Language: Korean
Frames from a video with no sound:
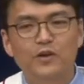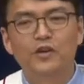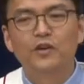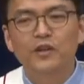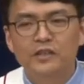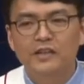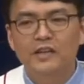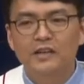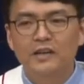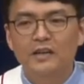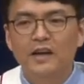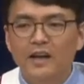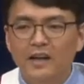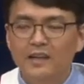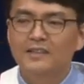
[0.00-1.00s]
영의 생각
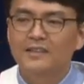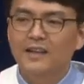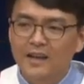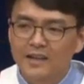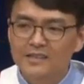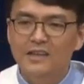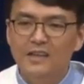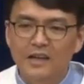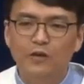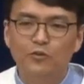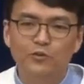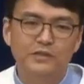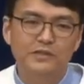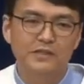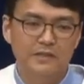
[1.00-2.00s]
항상 갖고
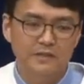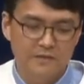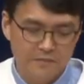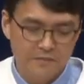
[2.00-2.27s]
있잖아요.